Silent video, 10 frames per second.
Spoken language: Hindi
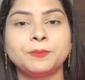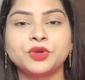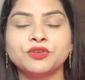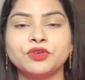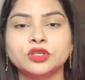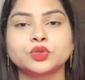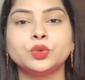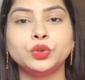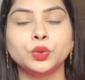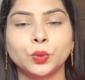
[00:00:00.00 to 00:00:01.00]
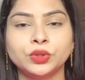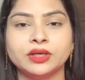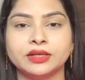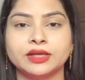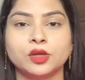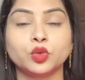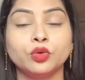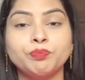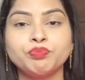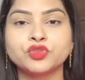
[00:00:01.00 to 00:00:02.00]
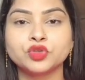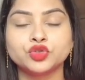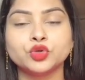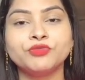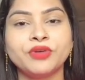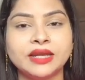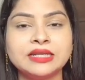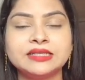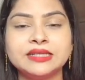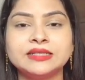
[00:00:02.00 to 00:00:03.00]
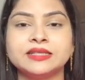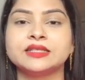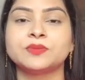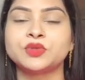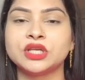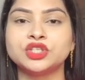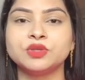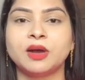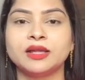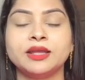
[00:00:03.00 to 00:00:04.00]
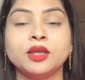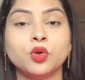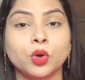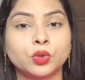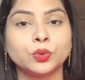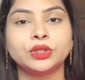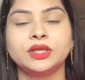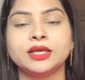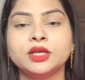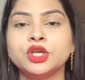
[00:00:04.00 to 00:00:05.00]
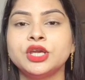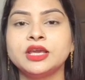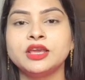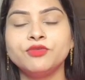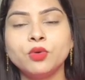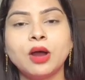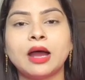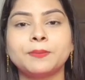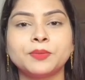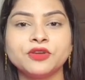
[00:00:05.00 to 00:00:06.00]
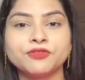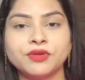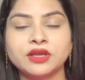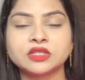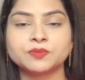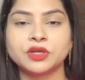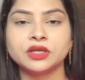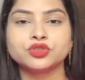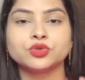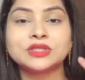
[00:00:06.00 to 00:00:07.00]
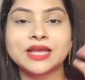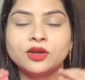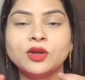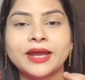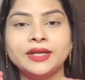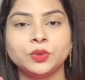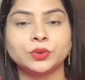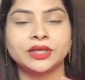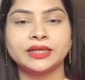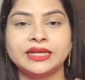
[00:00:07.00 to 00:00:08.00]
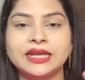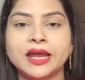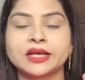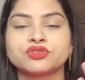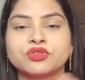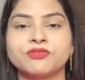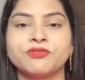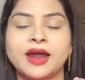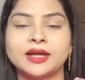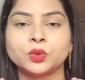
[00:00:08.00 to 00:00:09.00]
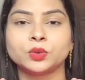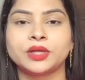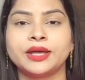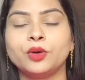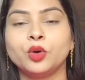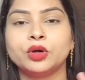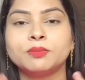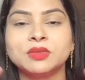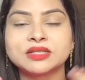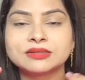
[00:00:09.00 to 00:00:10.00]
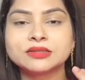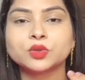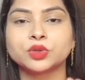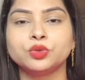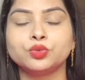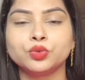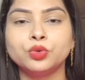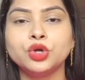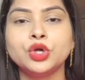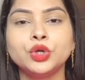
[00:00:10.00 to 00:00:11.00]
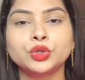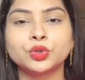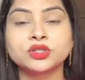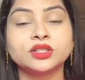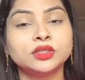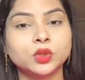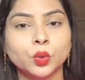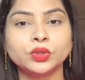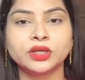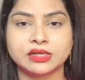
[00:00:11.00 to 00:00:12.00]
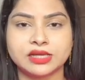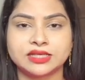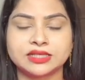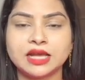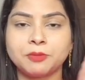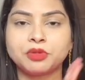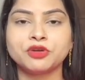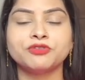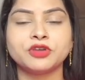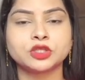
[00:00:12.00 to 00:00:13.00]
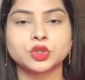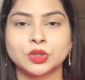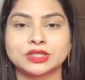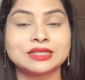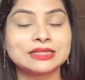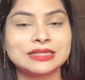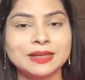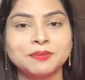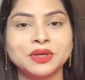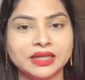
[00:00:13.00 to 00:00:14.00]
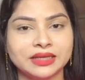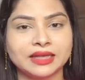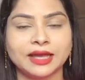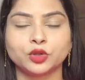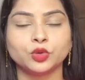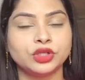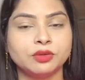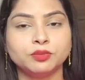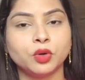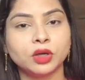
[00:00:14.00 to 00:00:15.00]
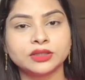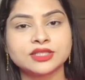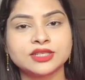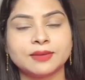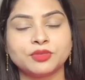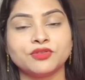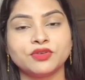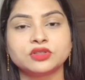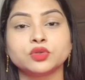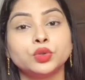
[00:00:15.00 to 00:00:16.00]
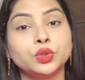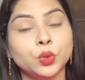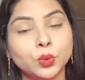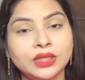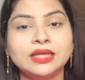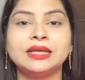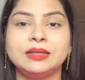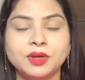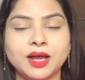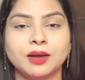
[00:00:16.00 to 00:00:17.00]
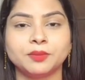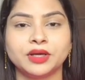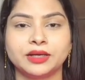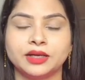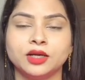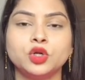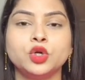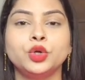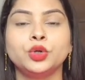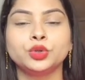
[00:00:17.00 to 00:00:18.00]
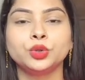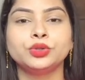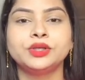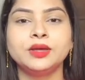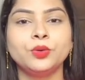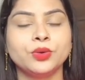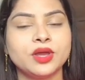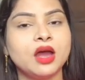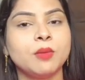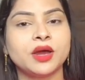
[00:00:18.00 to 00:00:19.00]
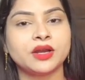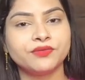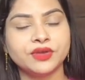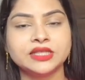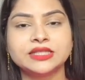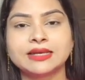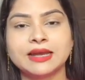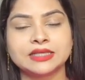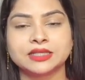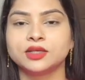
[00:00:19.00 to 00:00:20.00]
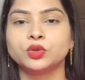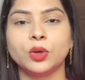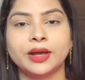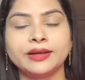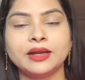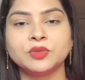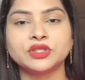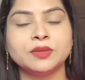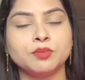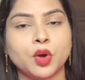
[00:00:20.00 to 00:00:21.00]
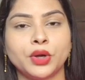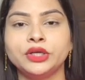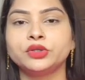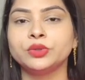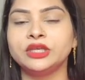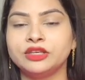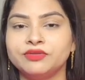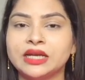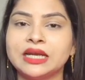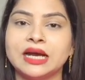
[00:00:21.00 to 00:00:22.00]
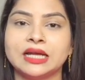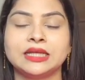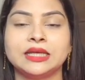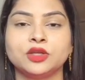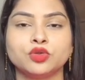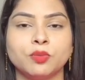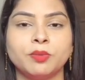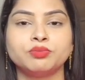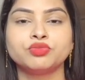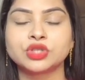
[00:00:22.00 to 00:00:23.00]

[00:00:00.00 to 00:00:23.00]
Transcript: आपके फेस को टोन करता है तो जो फेनल सीड्स की सबसे अच्छी बात एक और होती है कि वो आपके फेस पे ना जो सेलुलाइट होता है यानी एक्स्ट्रा फैट होता है और मसल्स होती है उनको थोड़ा सा टोन करता है जिससे आपका फेस थोड़ा सा स्लिम भी दिखता है तो ये बहुत अच्छा है आपके फेस को टोनिंग के लिए भी काम करेगा तो ये हो गया हमारा फेस क्लेंजर तो अगर आप इसे मॉर्निंग टू इवनिंग लगाते हैं तो